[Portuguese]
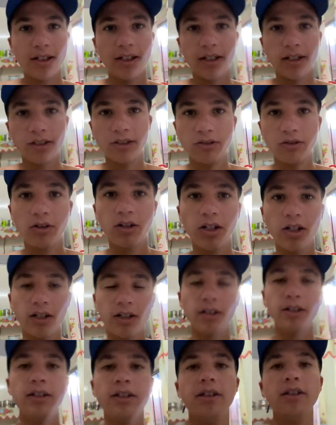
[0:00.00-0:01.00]
tá na escola,
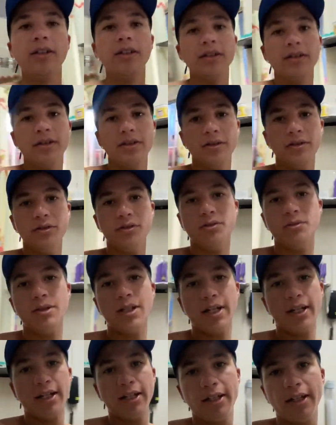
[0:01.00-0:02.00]
os
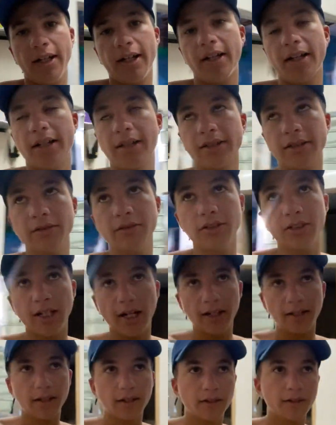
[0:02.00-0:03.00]
moleques que tá em casa não
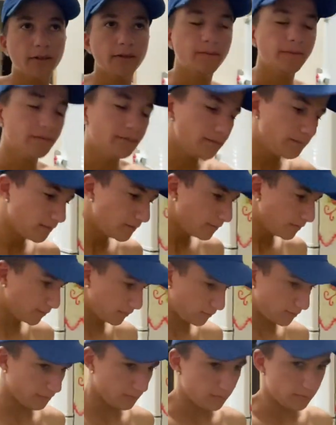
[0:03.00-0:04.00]
sai, entendeu?
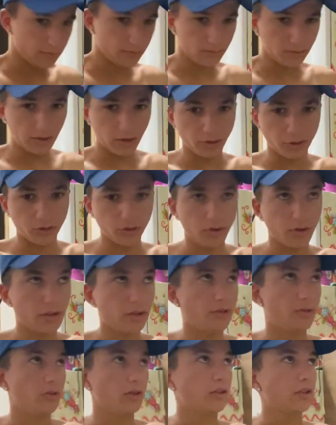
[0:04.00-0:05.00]
Não,
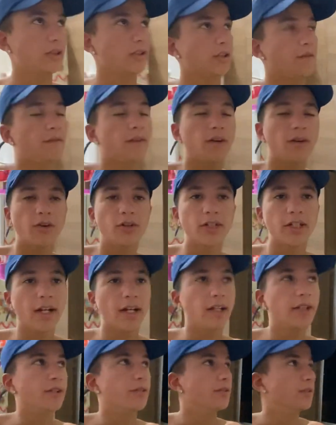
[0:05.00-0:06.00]
Joãozinho, Joãozinho só fica o
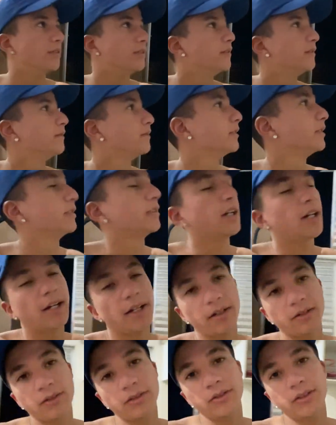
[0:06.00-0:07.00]
Rogerinho.
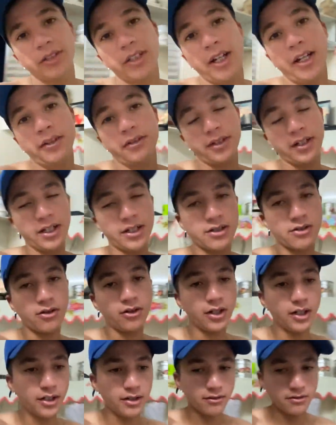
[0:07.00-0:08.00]
Aí quando o Rogerinho tá na
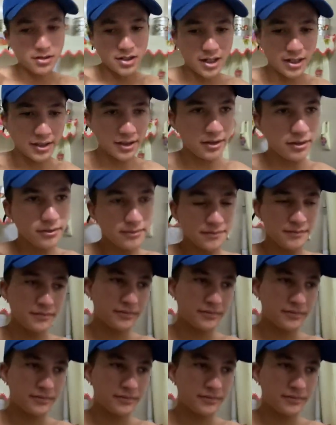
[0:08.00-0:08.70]
escola, ele não sai, entendeu?